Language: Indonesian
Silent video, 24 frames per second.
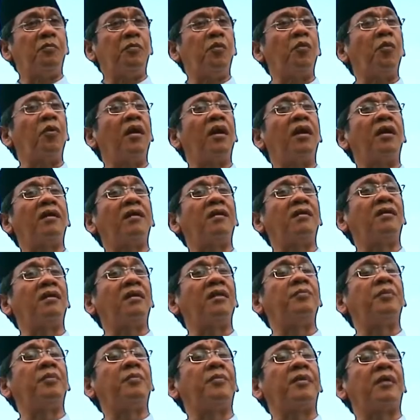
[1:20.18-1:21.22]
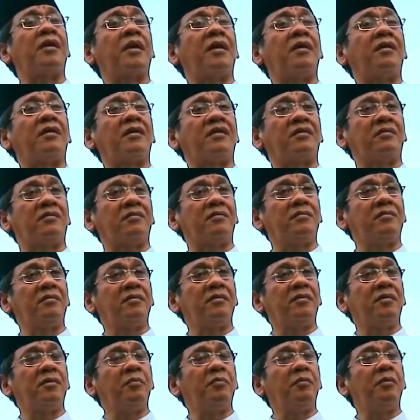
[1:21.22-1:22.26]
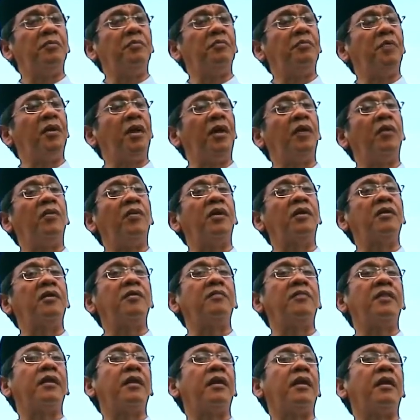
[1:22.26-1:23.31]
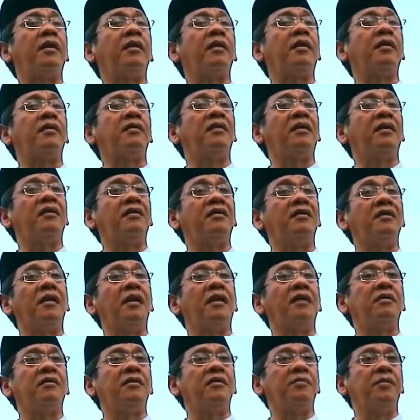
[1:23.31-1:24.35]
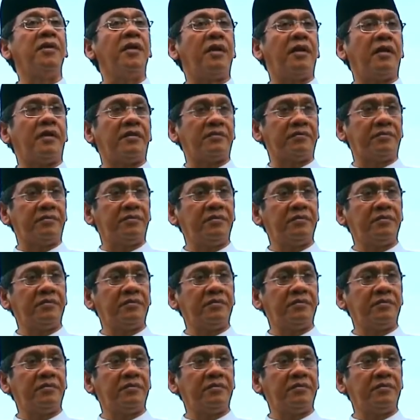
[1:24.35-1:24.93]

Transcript: pulang dari peperangan membawa kemenangan yang gilang gemilang.